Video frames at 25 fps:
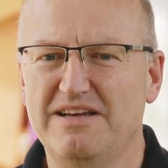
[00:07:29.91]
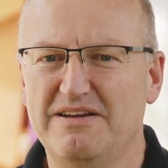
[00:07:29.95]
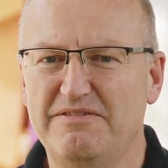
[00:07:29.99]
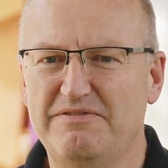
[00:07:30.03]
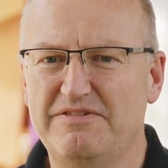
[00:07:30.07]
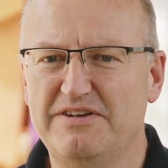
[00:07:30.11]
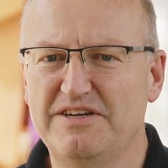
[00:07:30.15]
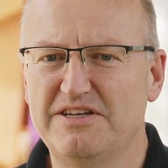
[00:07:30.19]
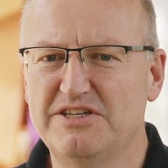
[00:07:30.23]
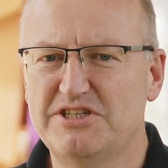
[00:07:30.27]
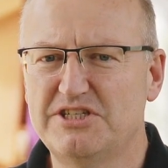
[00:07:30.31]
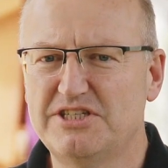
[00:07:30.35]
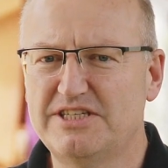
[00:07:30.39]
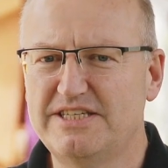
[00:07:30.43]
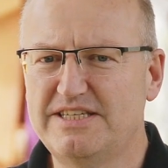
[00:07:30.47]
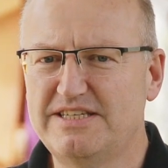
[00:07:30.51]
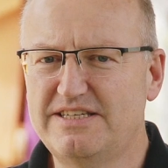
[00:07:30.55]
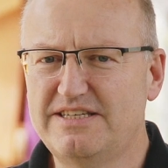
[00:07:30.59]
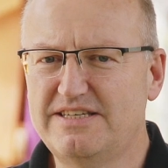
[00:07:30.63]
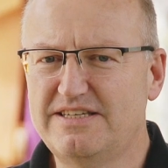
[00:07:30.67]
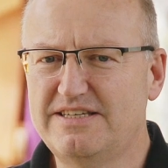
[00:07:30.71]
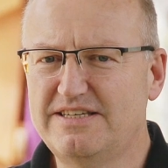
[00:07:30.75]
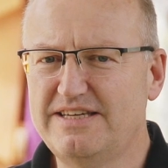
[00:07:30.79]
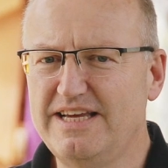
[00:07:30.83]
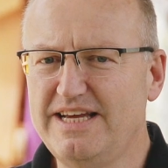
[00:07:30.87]
Wir
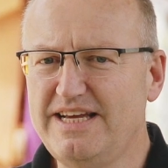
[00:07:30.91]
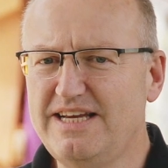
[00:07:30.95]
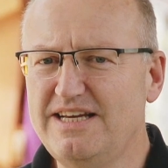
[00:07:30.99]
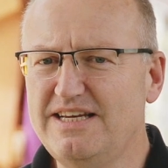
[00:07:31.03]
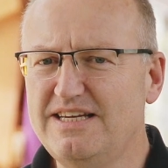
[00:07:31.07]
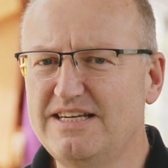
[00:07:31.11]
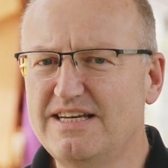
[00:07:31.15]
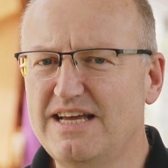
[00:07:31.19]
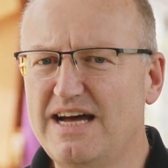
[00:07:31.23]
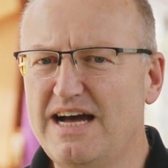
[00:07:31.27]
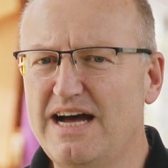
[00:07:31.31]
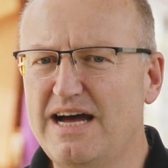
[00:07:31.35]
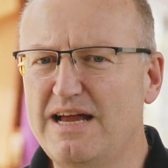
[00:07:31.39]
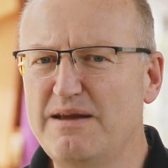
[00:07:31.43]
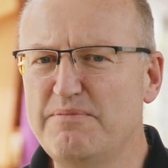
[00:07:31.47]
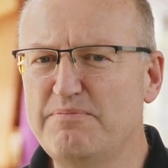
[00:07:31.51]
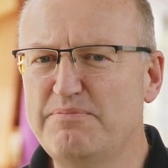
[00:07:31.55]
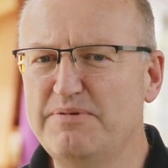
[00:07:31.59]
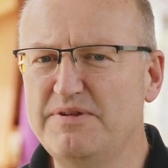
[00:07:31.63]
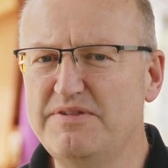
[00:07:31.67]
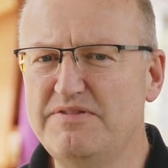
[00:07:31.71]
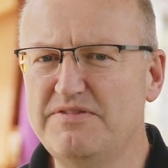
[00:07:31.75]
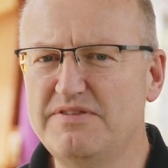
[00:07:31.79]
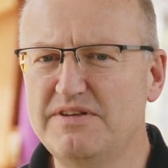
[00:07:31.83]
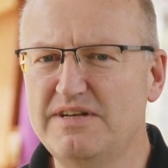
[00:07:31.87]
stecken da ein
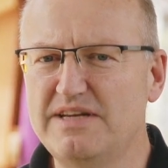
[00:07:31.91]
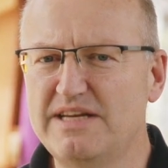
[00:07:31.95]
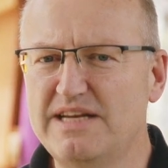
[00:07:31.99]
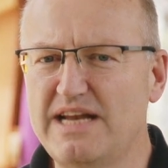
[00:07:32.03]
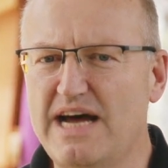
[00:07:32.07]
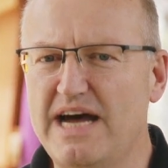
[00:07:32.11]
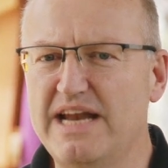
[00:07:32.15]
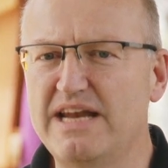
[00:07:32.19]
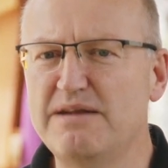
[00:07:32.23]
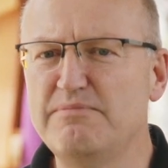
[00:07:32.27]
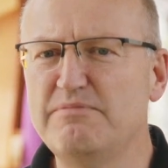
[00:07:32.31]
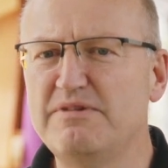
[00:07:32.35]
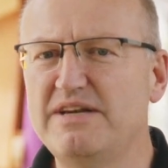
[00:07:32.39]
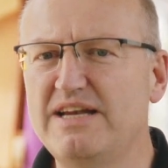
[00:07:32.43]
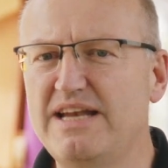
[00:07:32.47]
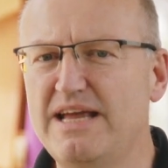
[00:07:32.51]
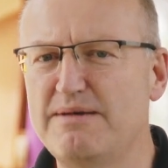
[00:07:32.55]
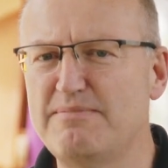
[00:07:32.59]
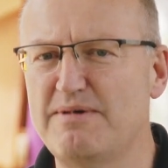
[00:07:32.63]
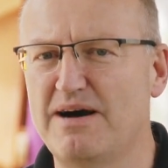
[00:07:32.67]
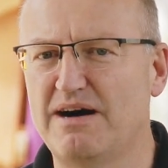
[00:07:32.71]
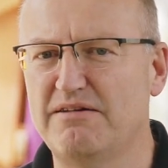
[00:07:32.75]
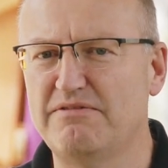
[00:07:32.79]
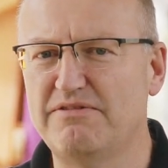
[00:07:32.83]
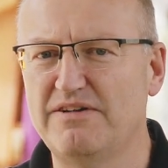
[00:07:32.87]
bisschen in einem
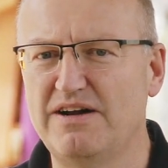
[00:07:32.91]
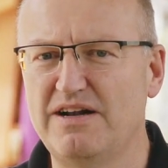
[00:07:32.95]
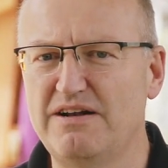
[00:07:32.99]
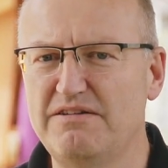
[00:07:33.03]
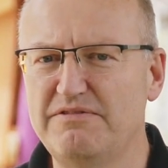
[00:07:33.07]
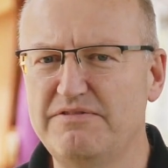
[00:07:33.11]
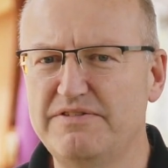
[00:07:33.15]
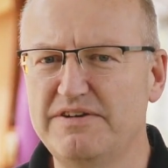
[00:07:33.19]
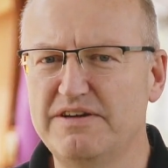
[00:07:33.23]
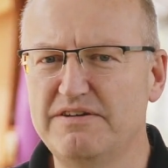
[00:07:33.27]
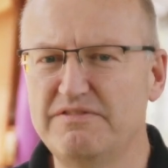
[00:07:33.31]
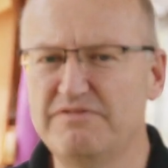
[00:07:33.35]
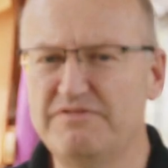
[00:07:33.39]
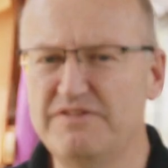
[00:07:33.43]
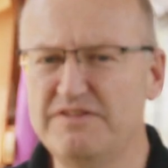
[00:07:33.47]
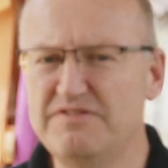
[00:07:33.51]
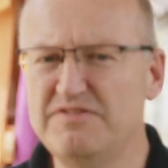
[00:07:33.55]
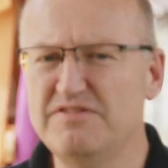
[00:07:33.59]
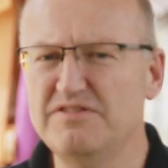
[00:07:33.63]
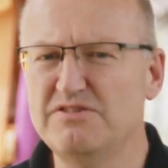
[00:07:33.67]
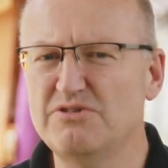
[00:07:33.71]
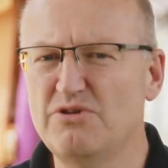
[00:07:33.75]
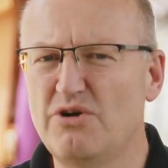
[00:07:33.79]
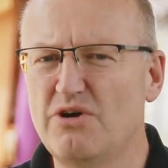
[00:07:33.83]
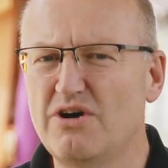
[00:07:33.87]
Dilemma, weil wir
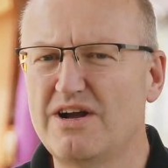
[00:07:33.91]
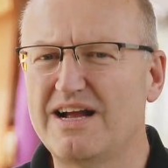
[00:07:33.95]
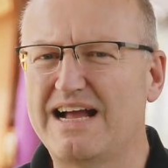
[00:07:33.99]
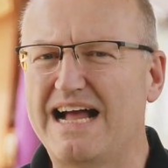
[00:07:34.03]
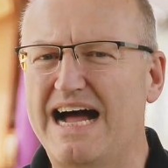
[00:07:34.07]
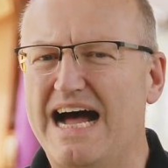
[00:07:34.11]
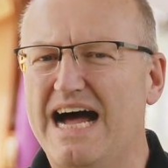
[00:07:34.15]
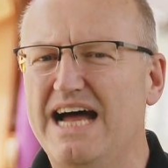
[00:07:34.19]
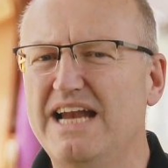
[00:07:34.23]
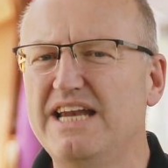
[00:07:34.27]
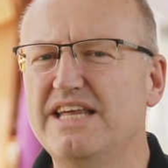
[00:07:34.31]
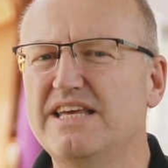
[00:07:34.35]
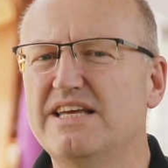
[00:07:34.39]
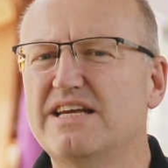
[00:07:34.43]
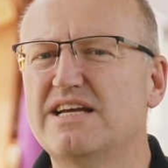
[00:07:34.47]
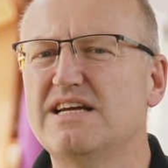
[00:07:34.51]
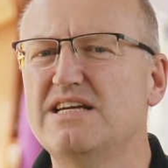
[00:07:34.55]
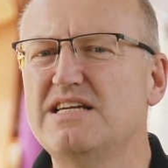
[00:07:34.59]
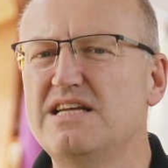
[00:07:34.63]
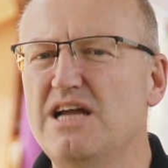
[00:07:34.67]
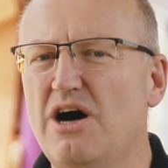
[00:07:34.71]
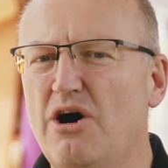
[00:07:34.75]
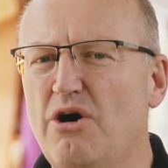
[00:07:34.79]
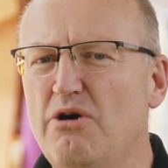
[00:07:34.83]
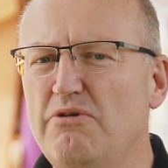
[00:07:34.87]
wissen noch gar nicht
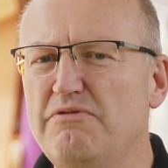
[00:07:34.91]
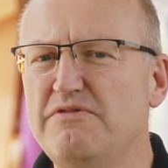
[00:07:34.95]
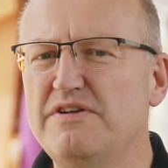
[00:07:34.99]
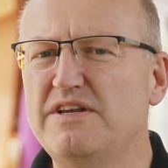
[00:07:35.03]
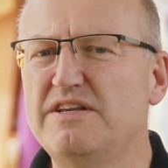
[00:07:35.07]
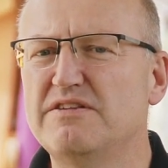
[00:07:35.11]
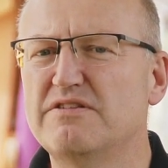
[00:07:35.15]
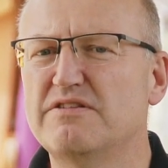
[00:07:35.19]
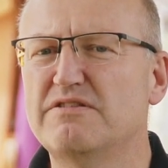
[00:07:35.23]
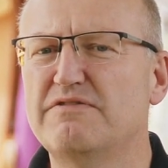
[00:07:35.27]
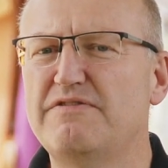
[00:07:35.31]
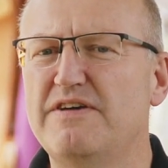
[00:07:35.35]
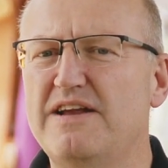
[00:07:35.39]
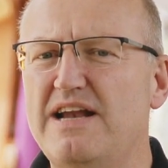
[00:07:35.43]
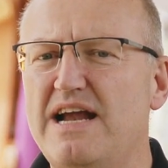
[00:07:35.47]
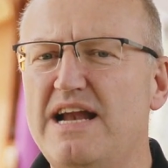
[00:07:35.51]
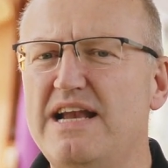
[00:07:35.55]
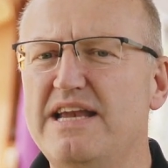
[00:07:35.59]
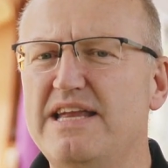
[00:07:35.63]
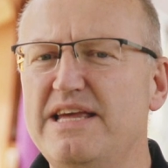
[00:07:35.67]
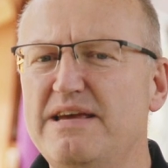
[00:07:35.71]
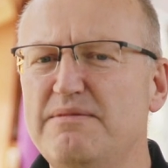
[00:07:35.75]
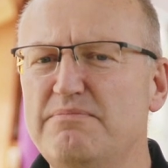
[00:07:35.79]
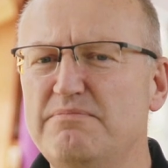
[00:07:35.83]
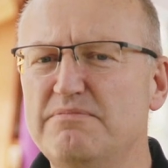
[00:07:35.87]
genau, wie dieses
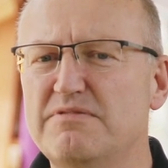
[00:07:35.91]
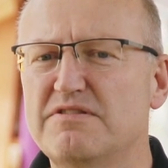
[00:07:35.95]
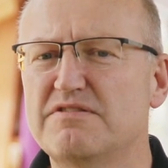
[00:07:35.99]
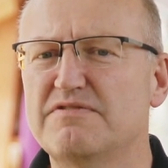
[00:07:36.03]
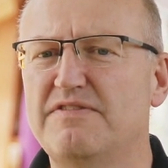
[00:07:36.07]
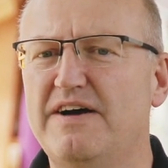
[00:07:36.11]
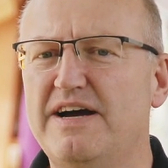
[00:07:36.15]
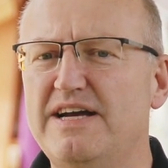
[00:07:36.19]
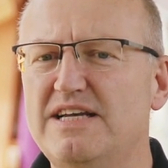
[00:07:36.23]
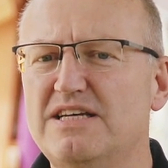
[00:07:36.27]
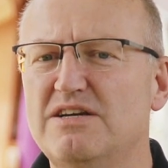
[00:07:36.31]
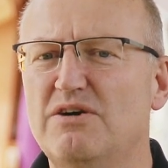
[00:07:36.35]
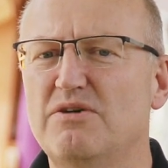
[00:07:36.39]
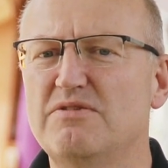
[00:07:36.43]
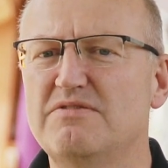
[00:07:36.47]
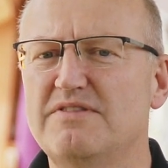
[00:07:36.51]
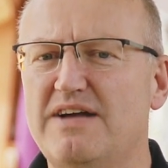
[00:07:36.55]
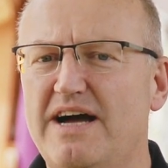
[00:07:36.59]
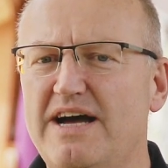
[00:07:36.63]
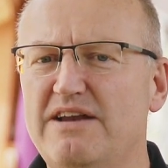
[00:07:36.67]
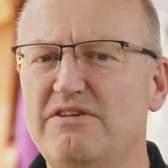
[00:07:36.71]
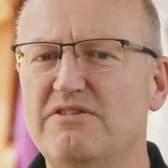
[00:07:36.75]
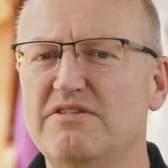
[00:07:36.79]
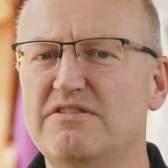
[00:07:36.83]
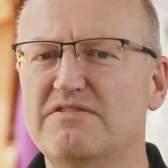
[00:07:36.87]
Fellerleben
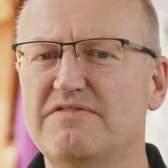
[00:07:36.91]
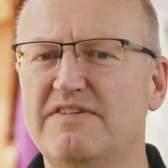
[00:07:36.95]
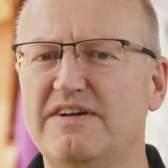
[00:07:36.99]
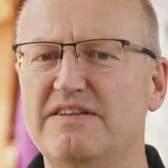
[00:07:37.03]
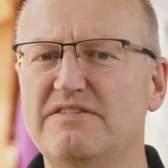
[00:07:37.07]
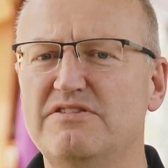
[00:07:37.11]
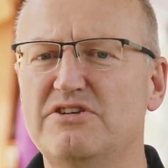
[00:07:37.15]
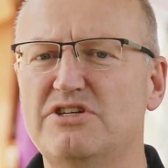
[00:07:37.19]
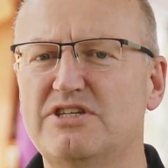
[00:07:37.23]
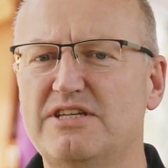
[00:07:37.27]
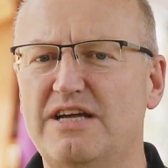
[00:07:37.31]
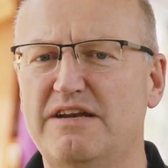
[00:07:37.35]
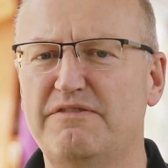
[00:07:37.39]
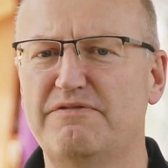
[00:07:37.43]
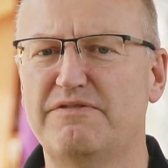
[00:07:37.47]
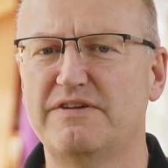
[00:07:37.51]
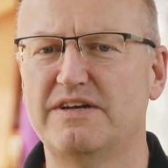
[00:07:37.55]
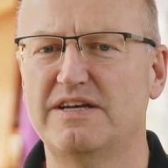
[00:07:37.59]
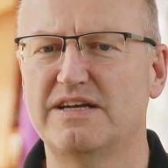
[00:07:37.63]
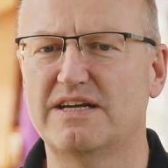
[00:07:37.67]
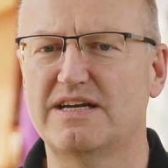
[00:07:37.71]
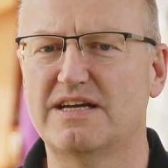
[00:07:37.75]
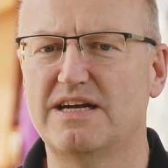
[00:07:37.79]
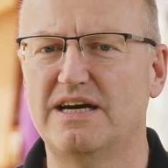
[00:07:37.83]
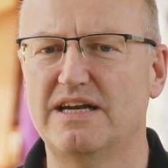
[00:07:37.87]
2021
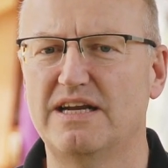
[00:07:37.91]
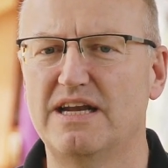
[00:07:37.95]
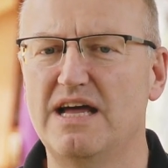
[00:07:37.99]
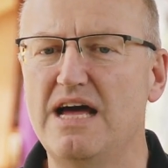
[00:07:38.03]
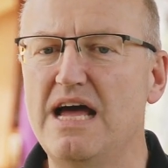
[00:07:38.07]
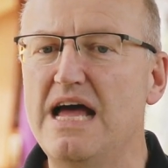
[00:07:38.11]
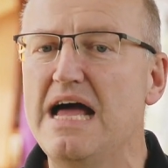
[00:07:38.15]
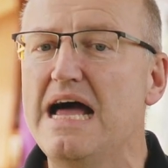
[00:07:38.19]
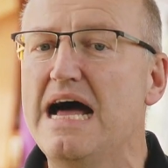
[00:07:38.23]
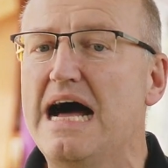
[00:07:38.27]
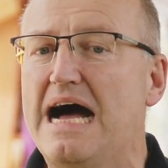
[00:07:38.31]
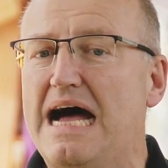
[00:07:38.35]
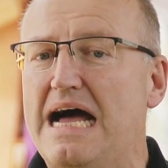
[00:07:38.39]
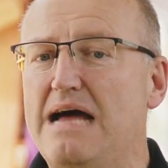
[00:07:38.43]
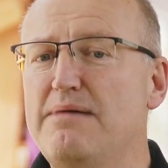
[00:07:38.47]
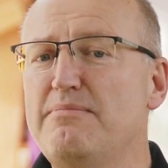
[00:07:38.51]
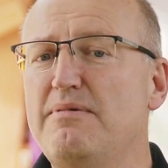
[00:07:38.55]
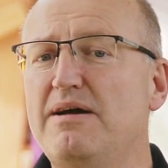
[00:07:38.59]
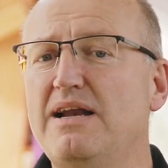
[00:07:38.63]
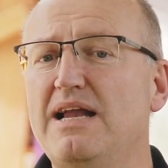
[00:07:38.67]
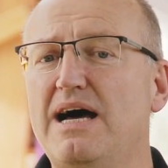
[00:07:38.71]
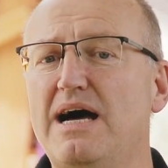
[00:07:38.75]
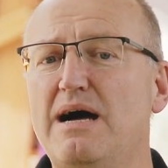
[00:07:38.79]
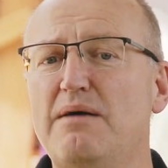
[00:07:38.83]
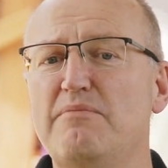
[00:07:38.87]
stattfinden kann.
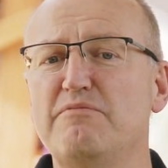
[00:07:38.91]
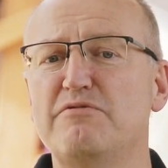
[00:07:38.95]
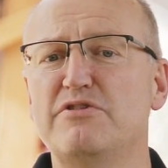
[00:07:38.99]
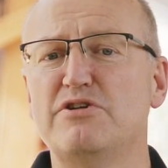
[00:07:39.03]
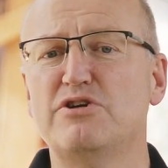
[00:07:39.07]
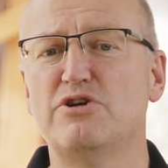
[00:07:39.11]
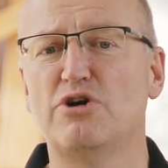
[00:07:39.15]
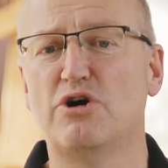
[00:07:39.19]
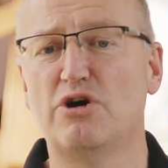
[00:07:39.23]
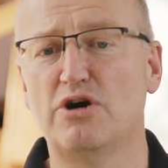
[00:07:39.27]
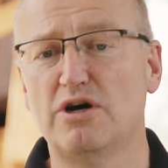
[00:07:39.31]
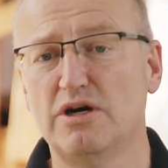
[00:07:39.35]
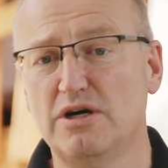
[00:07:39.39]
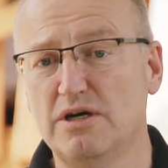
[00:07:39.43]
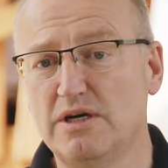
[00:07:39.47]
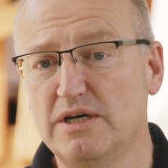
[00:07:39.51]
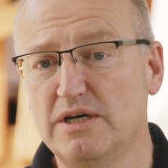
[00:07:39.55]
Einmal haben wir noch